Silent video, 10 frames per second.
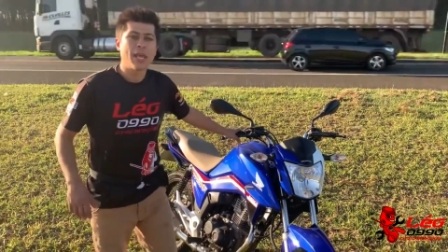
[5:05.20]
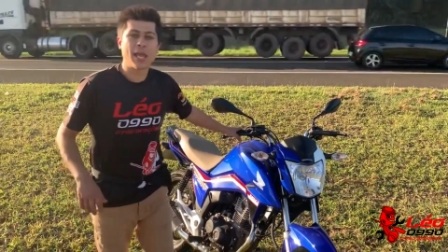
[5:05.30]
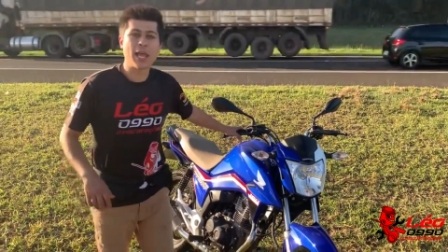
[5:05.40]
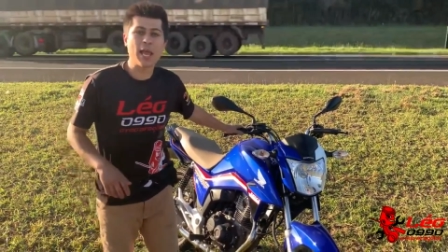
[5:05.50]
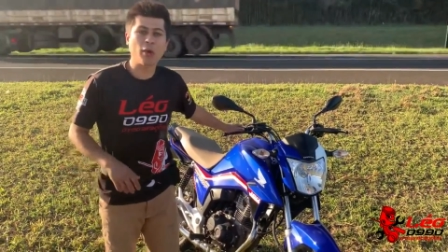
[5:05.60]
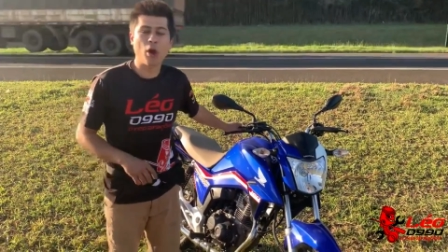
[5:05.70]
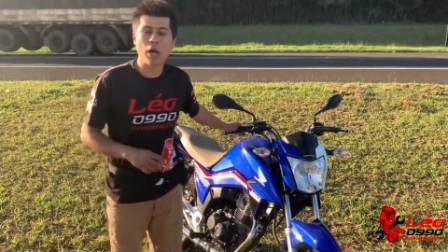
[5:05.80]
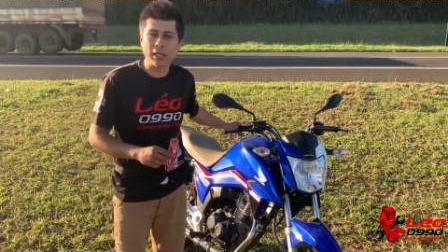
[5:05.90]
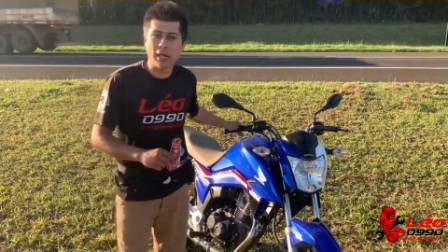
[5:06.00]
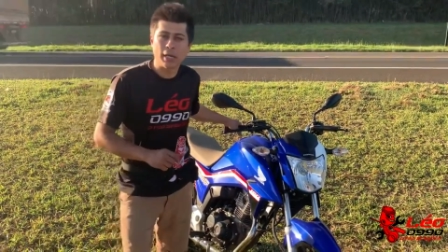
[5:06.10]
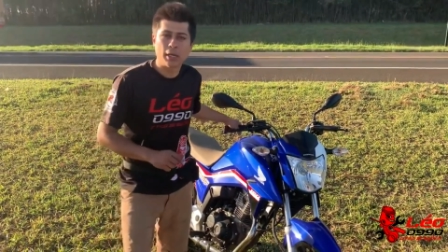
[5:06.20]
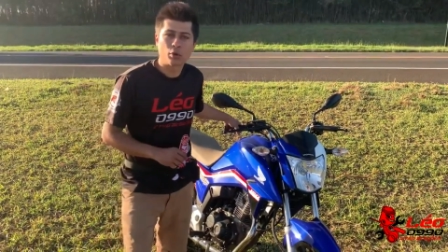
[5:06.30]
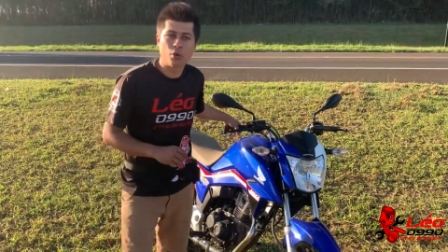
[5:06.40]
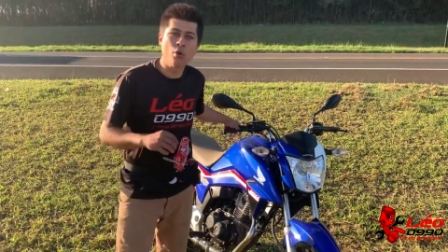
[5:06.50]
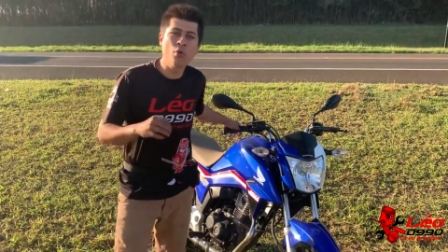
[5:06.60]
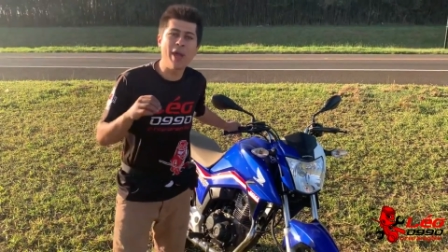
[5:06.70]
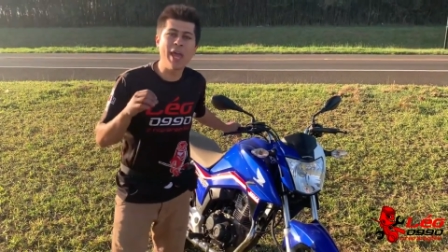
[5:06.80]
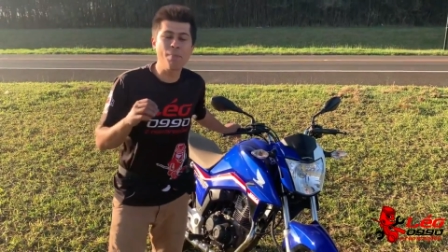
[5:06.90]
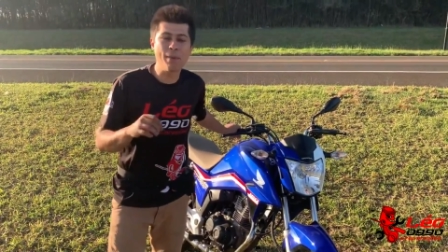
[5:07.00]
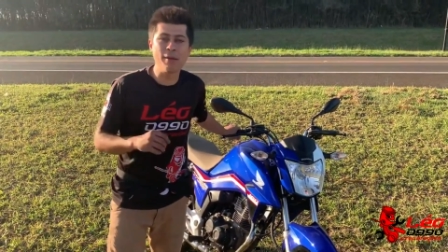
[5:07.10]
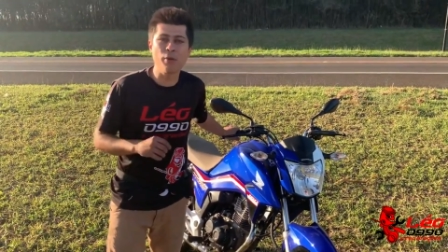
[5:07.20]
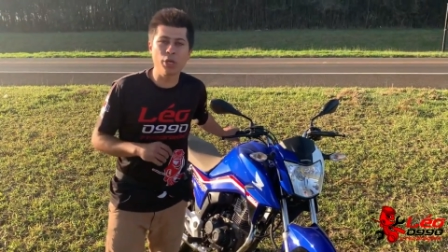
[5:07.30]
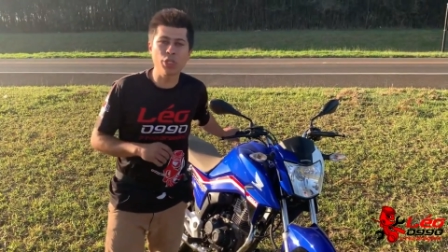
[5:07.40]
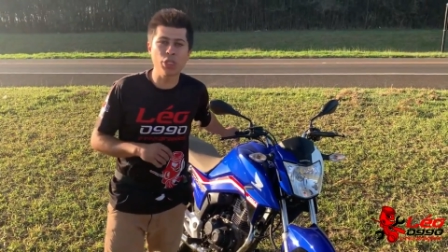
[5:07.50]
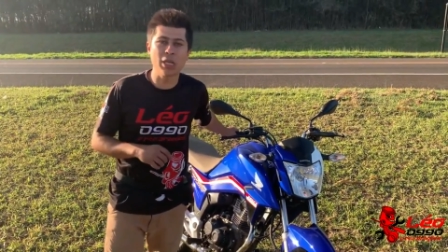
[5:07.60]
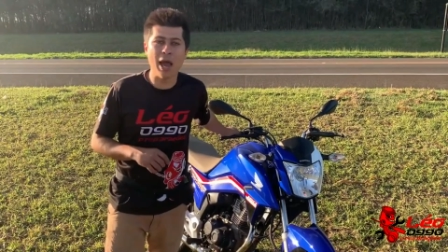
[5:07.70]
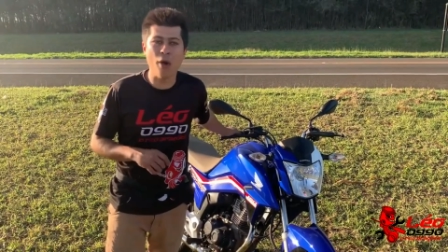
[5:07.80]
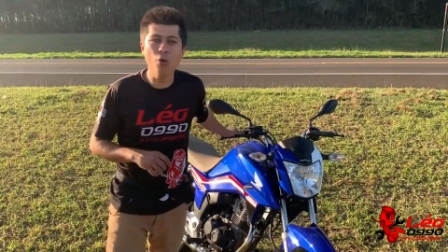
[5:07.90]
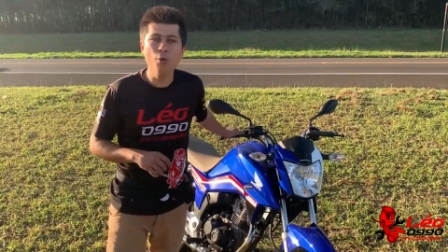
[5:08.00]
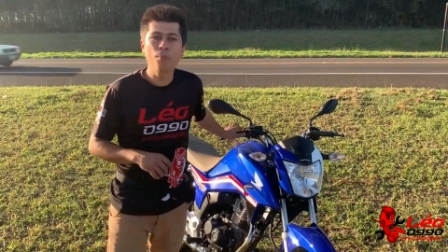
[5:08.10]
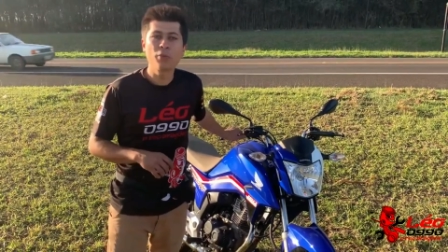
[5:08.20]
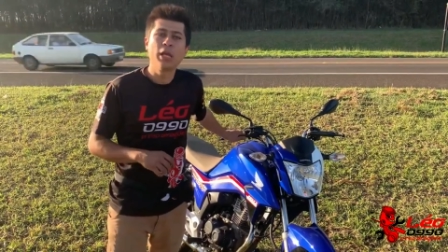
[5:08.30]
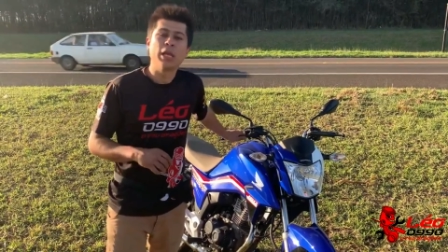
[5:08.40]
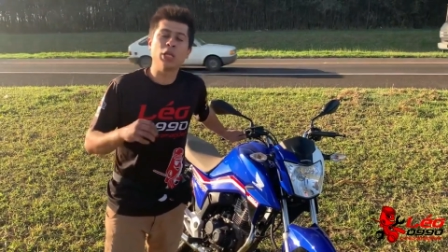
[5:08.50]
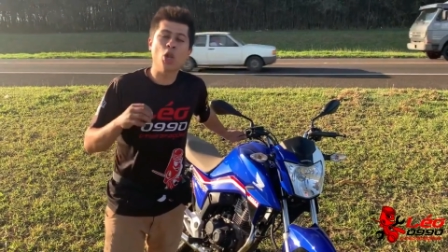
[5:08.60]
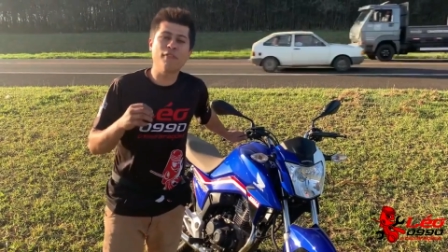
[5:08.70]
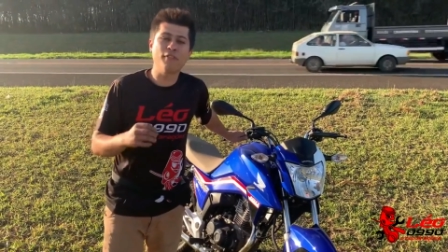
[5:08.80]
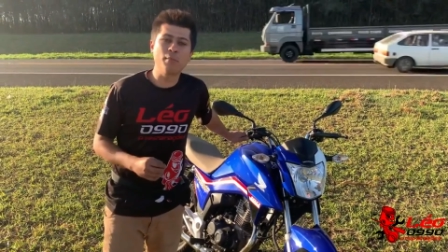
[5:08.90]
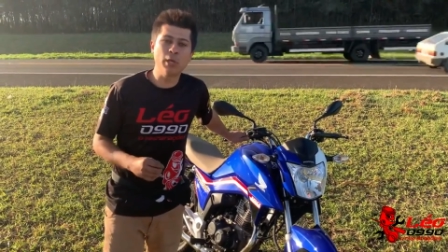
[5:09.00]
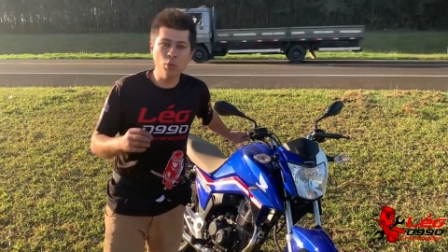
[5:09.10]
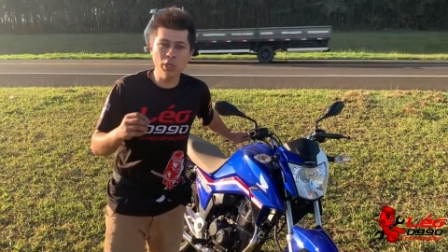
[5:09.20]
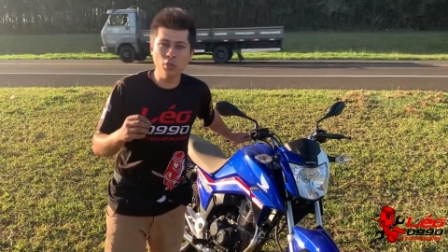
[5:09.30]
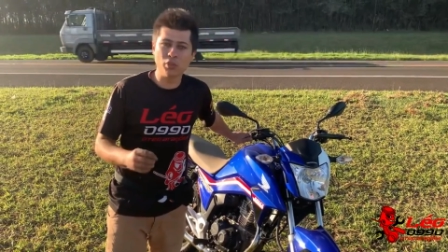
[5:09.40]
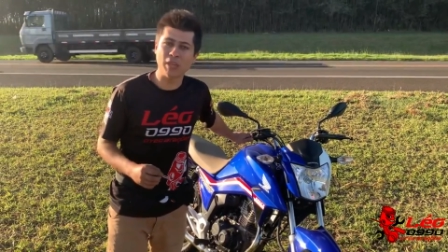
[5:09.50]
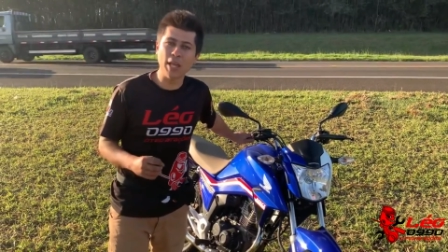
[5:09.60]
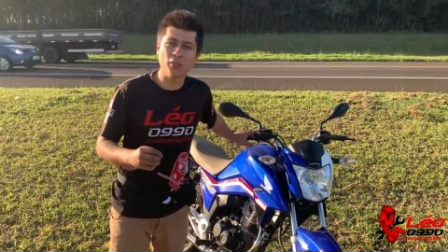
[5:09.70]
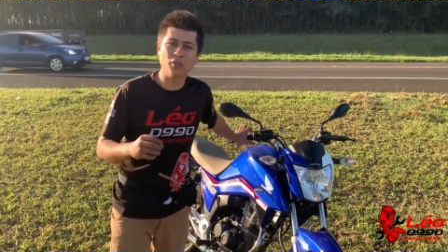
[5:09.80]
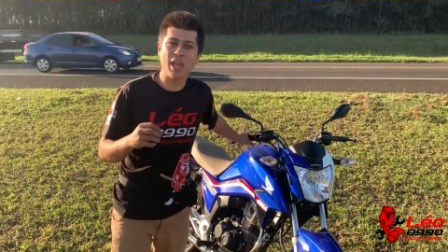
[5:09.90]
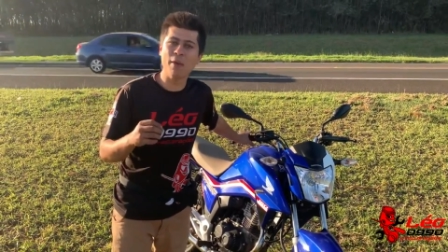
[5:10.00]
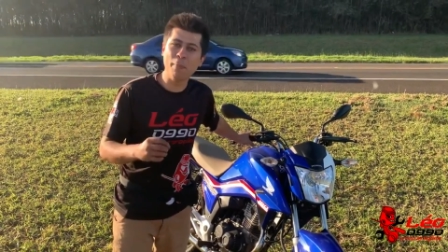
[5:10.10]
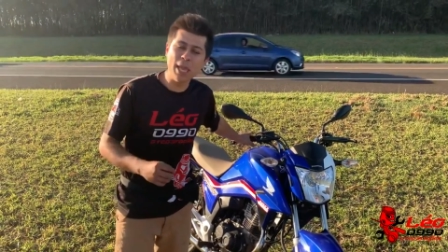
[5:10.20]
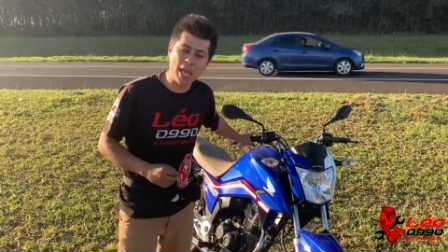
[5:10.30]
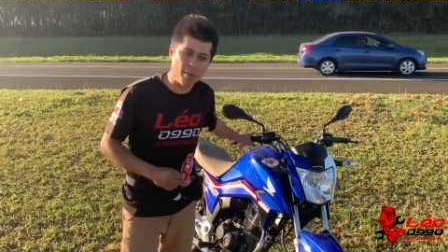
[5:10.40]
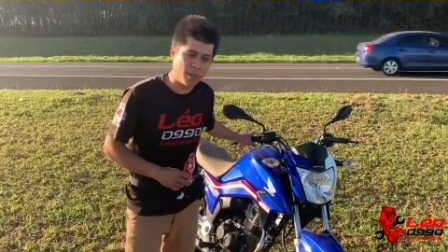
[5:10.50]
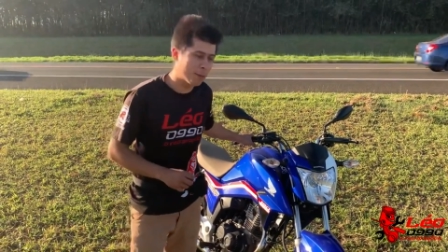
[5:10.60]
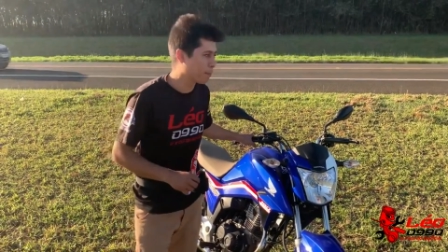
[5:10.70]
ela corta com um RPM original em 9.200 RPM,